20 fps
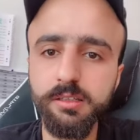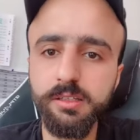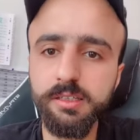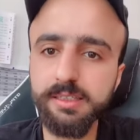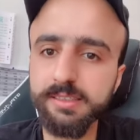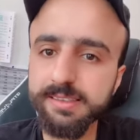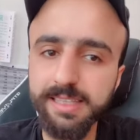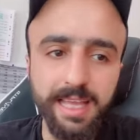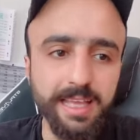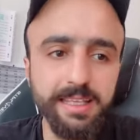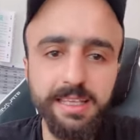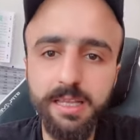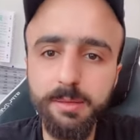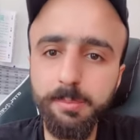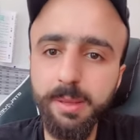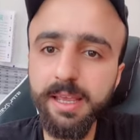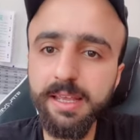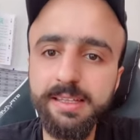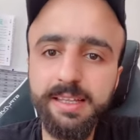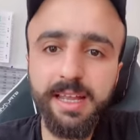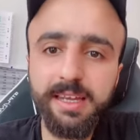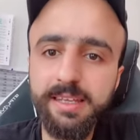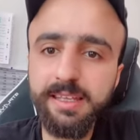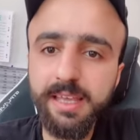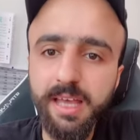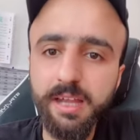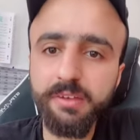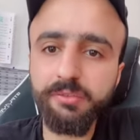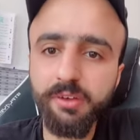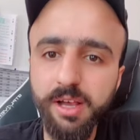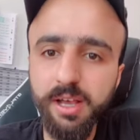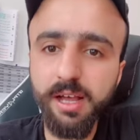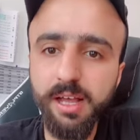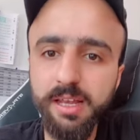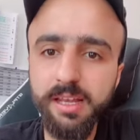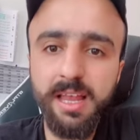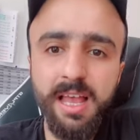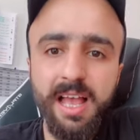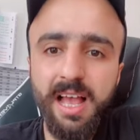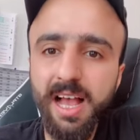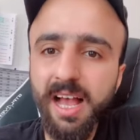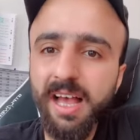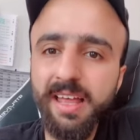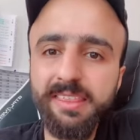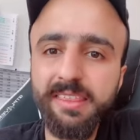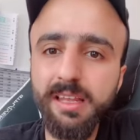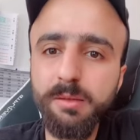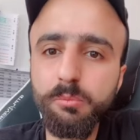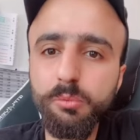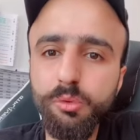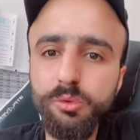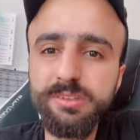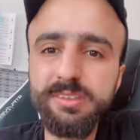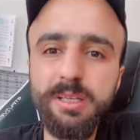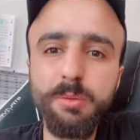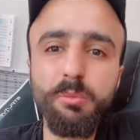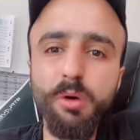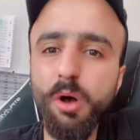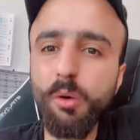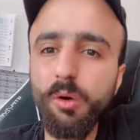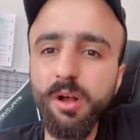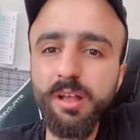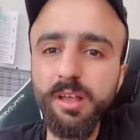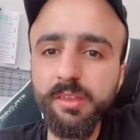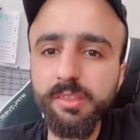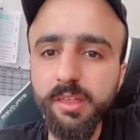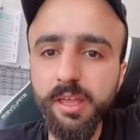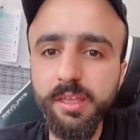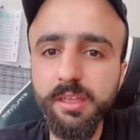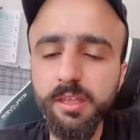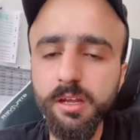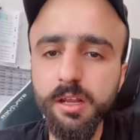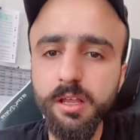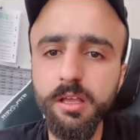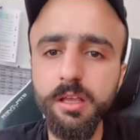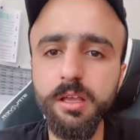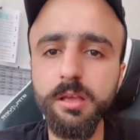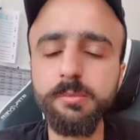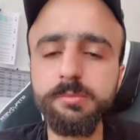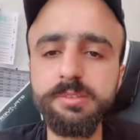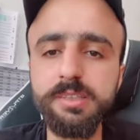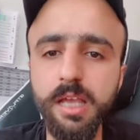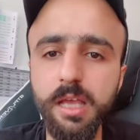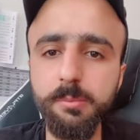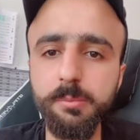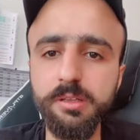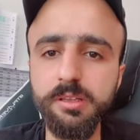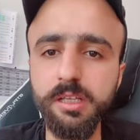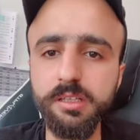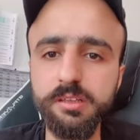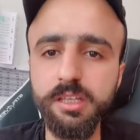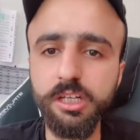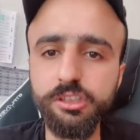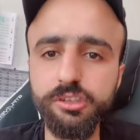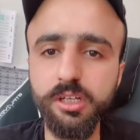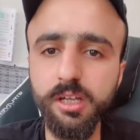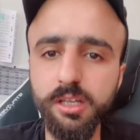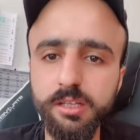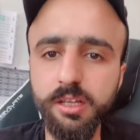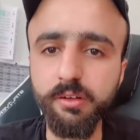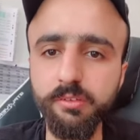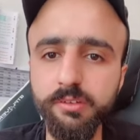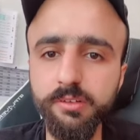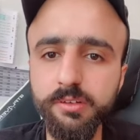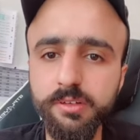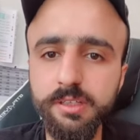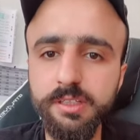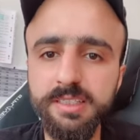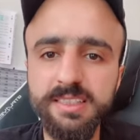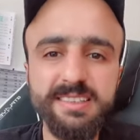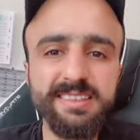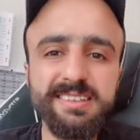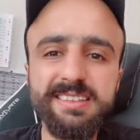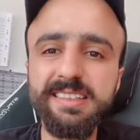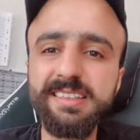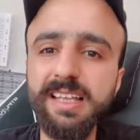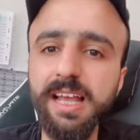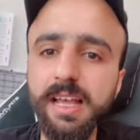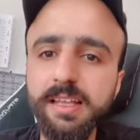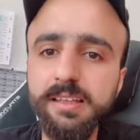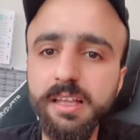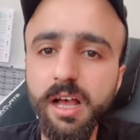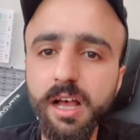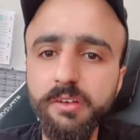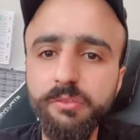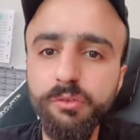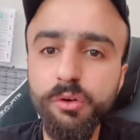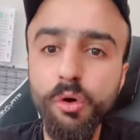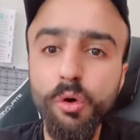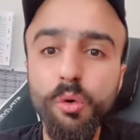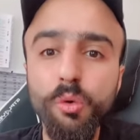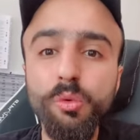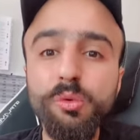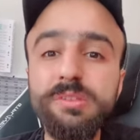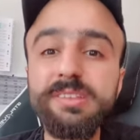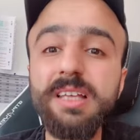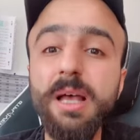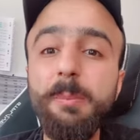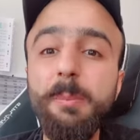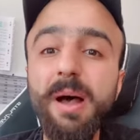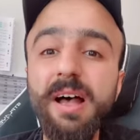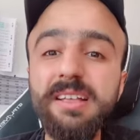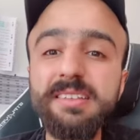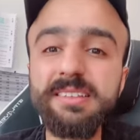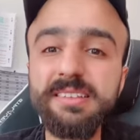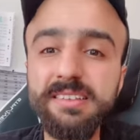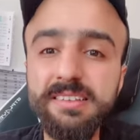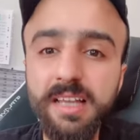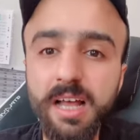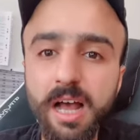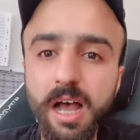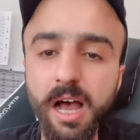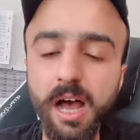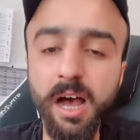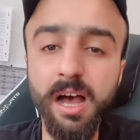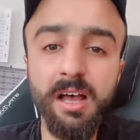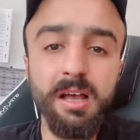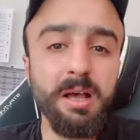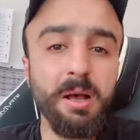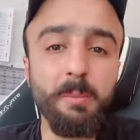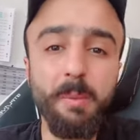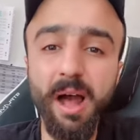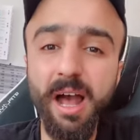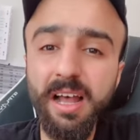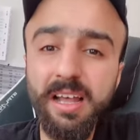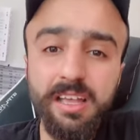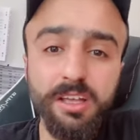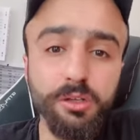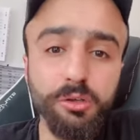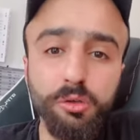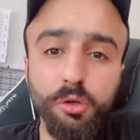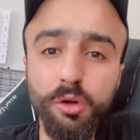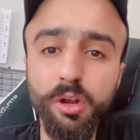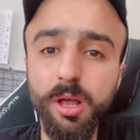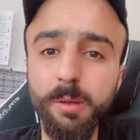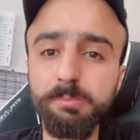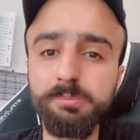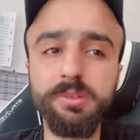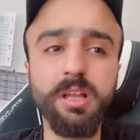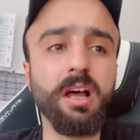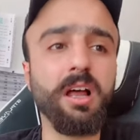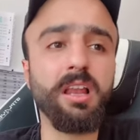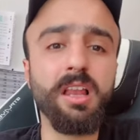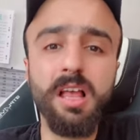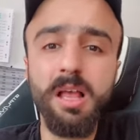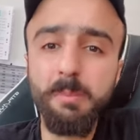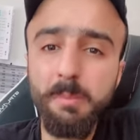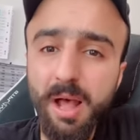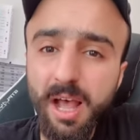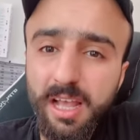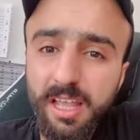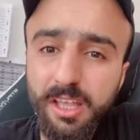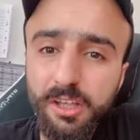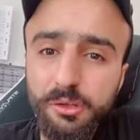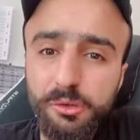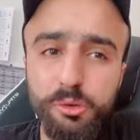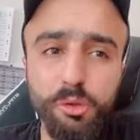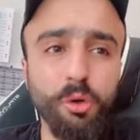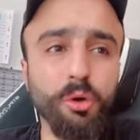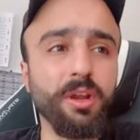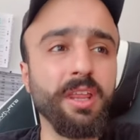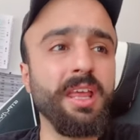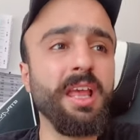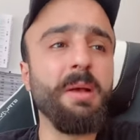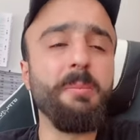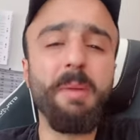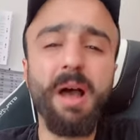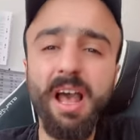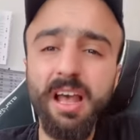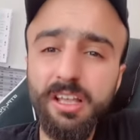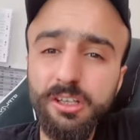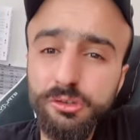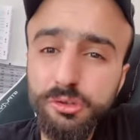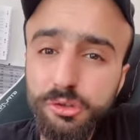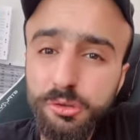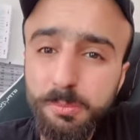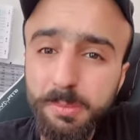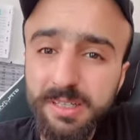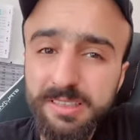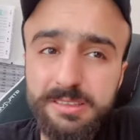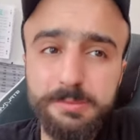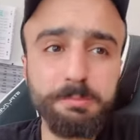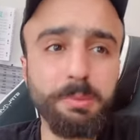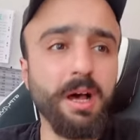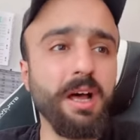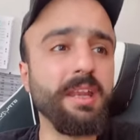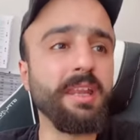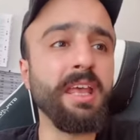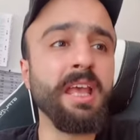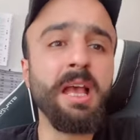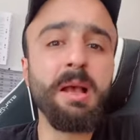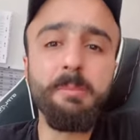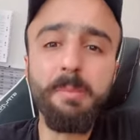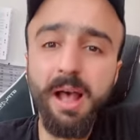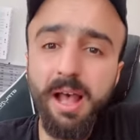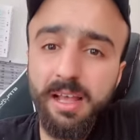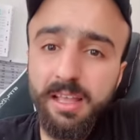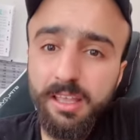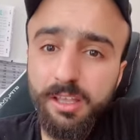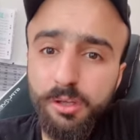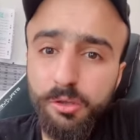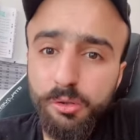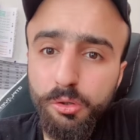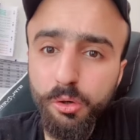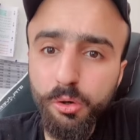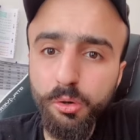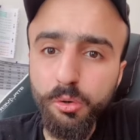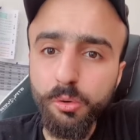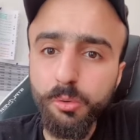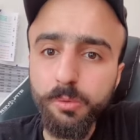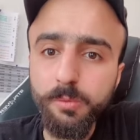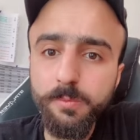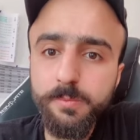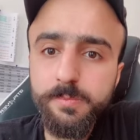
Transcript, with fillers: تخيل معي داني كارفخال هذا الموسم وهو كظهير مساهم ب 13 هدف ست اهداف وسبعة صناعة محقق دوري ابطال محقق الدوري محقق السوبر اسباني محقق اليورو